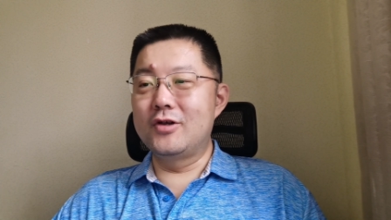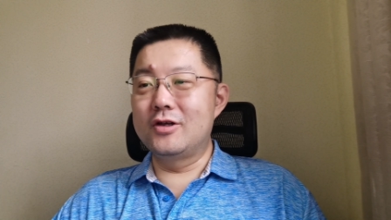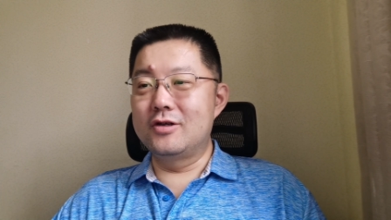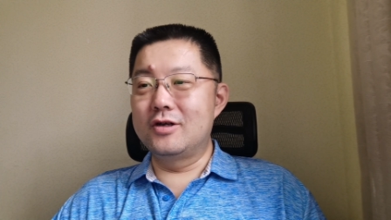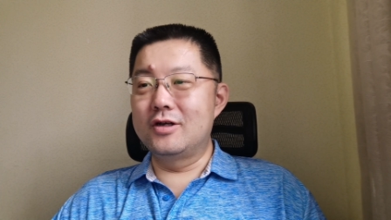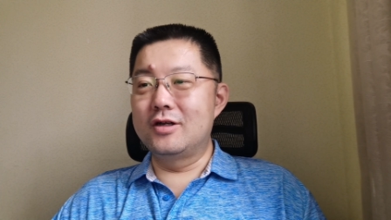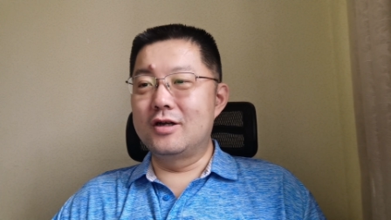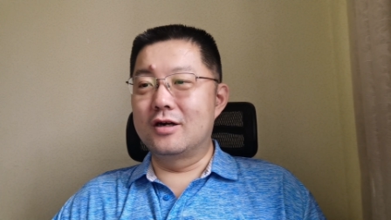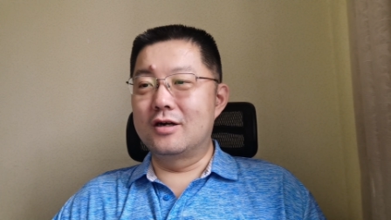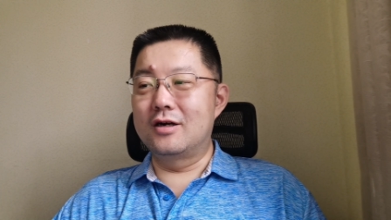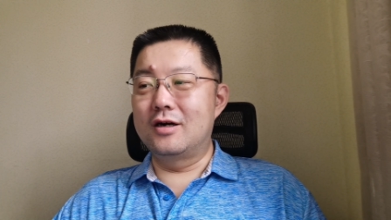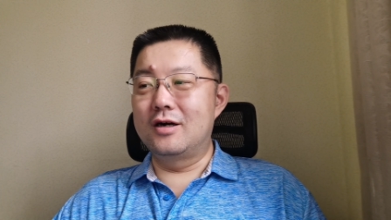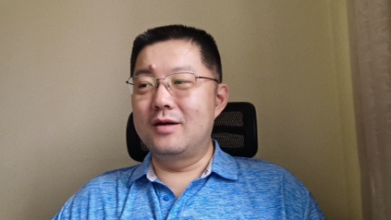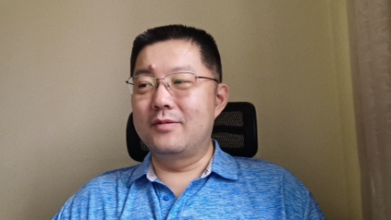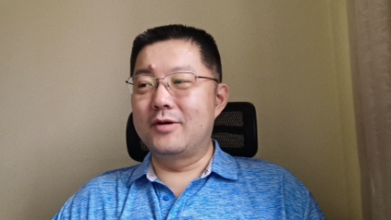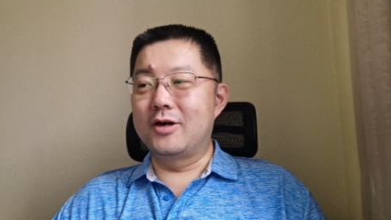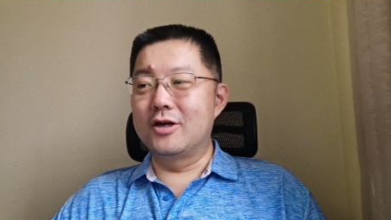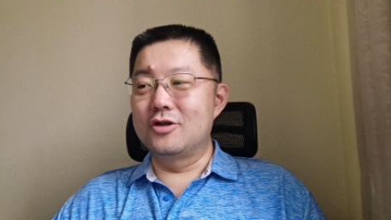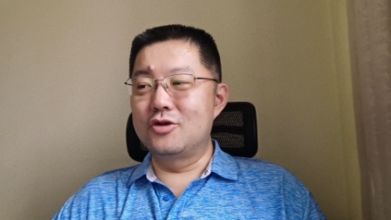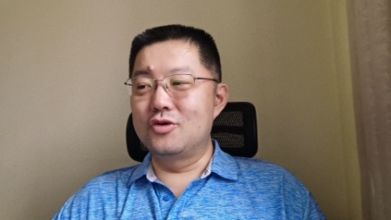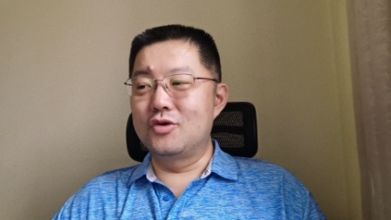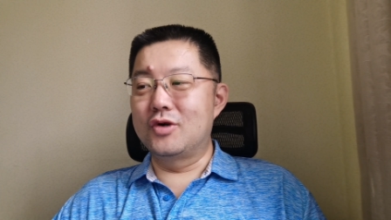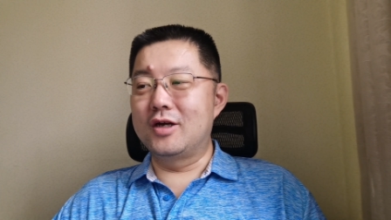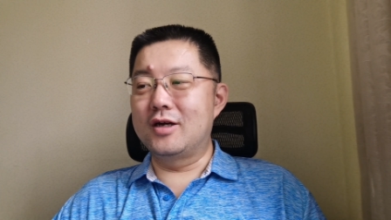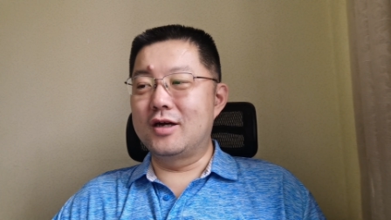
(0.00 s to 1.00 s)
所以当时猎
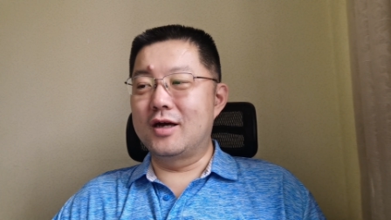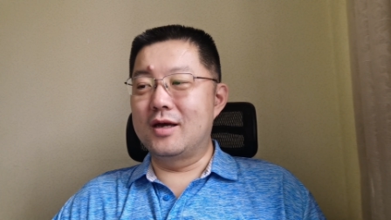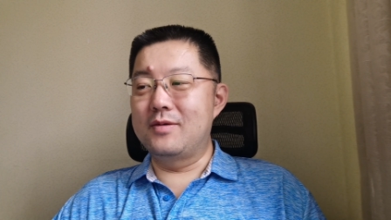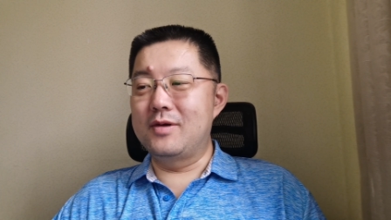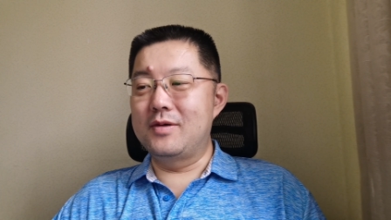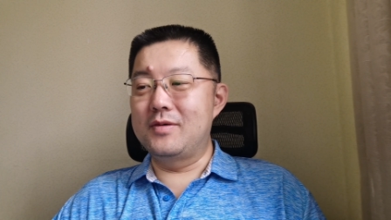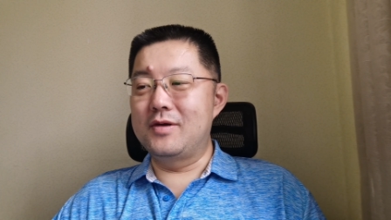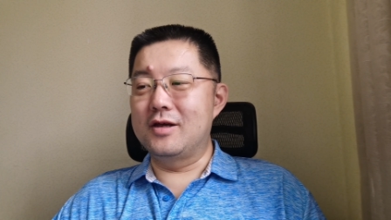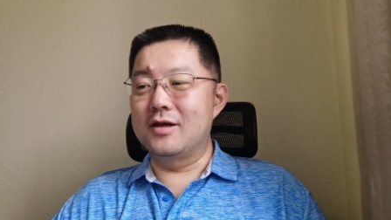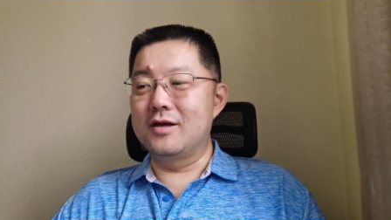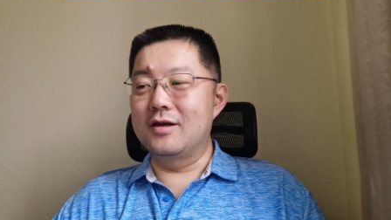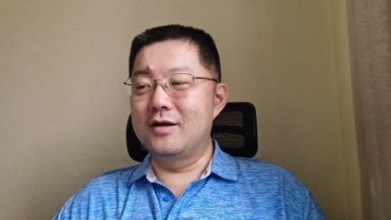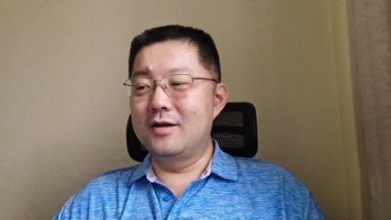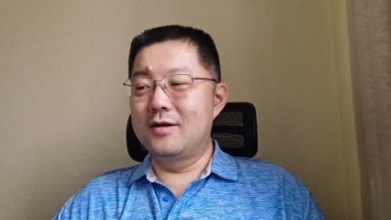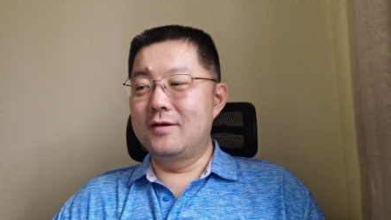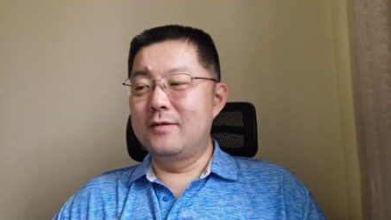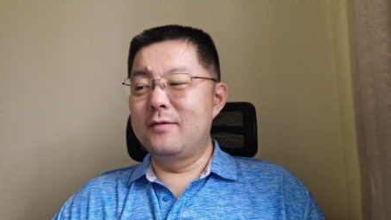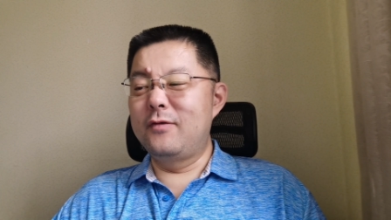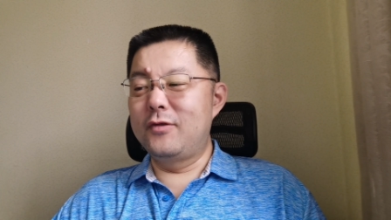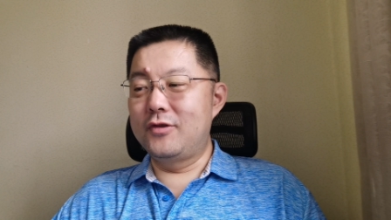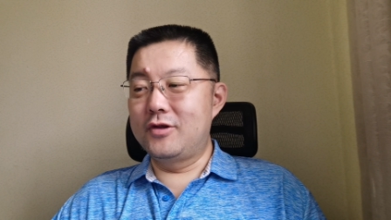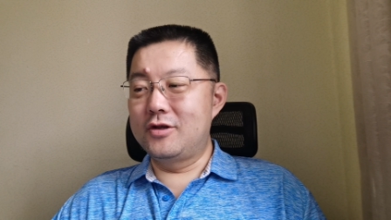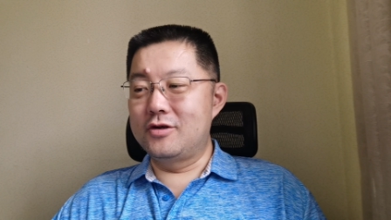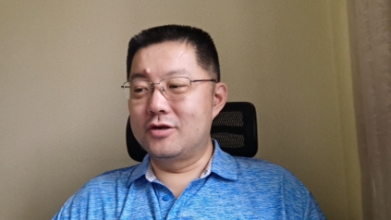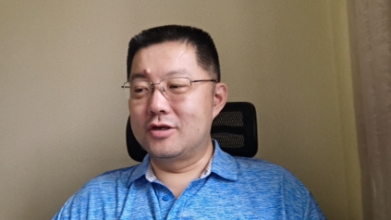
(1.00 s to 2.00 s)
豹就做这个 APP，
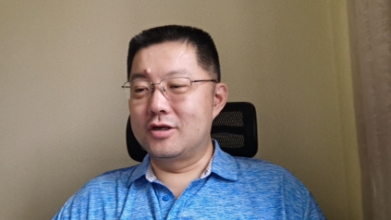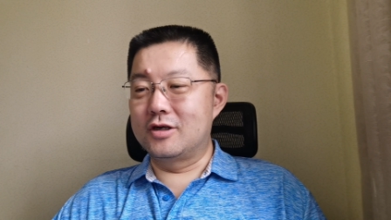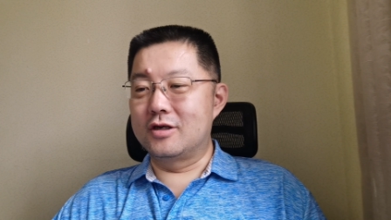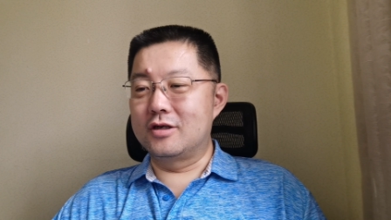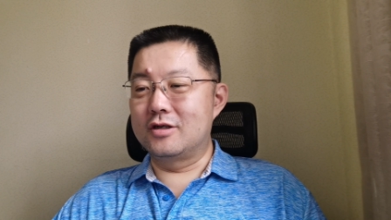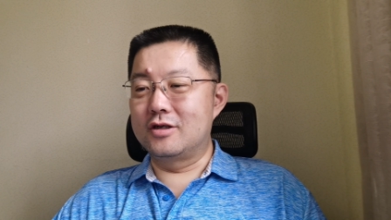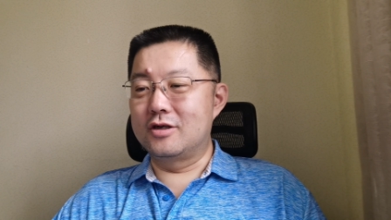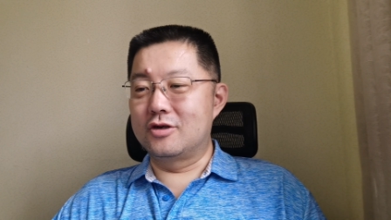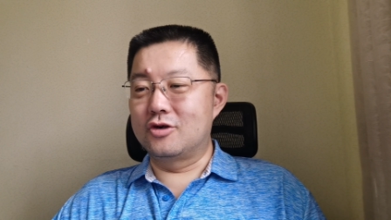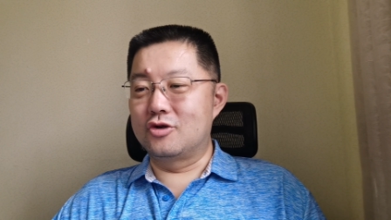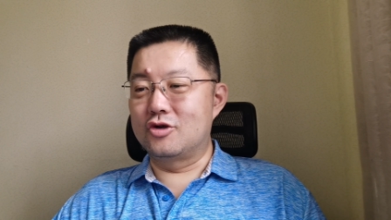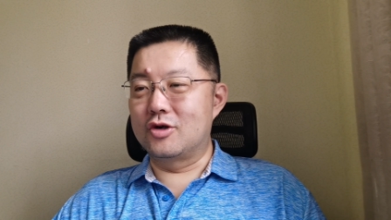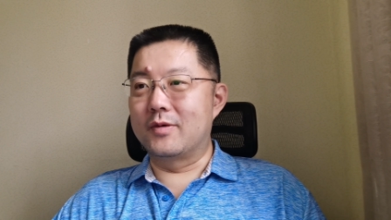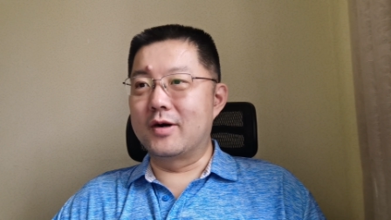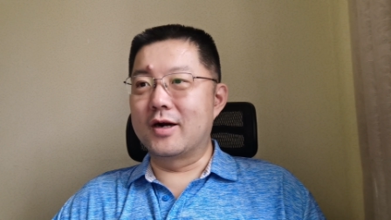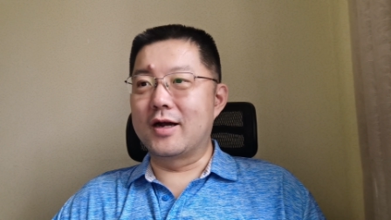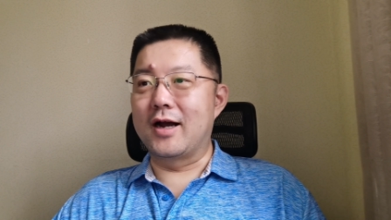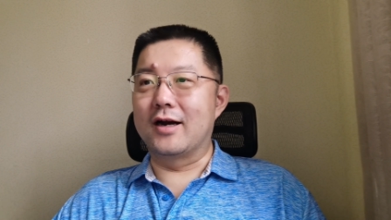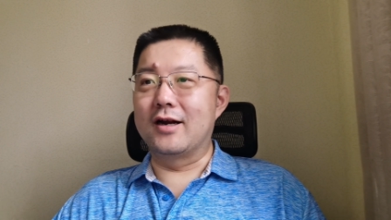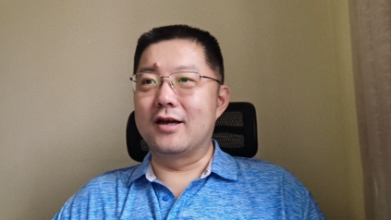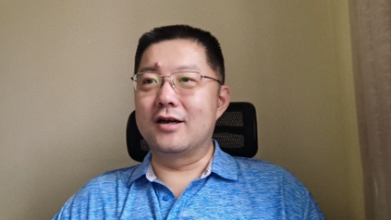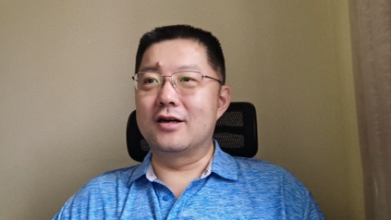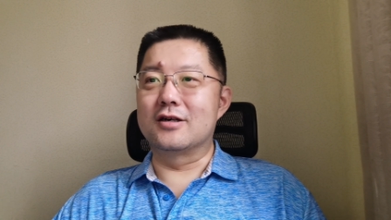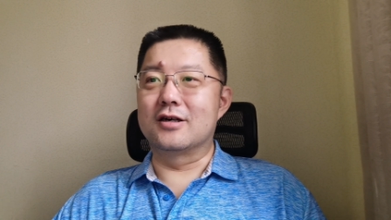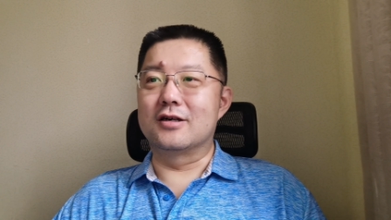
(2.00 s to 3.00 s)
就是就是专门
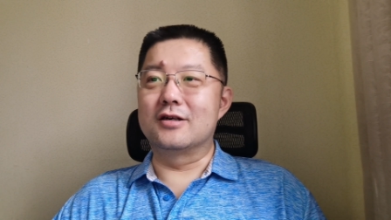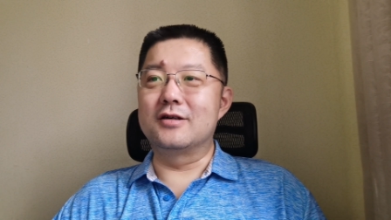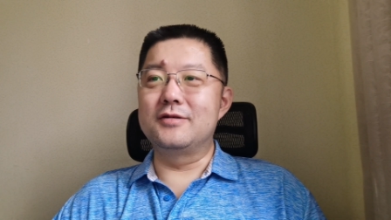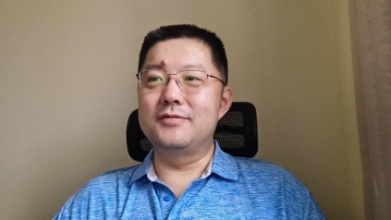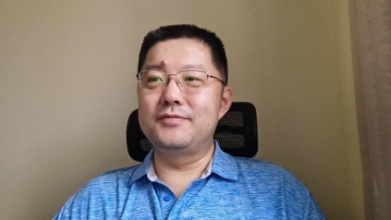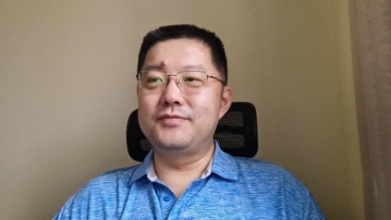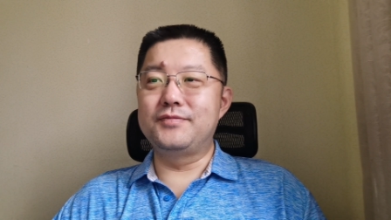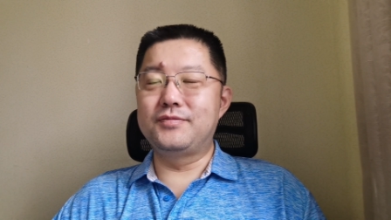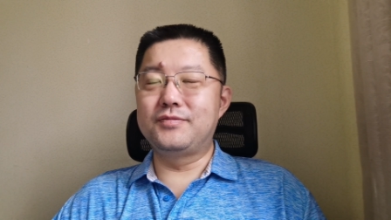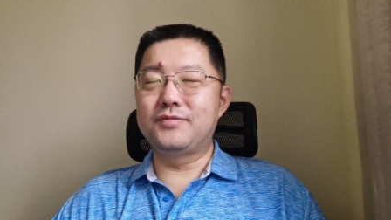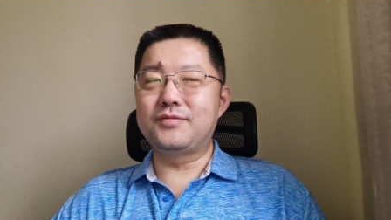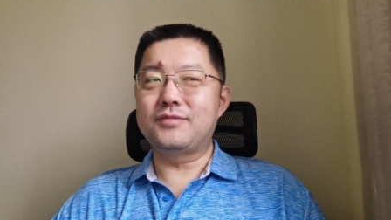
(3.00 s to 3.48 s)
干这个事儿。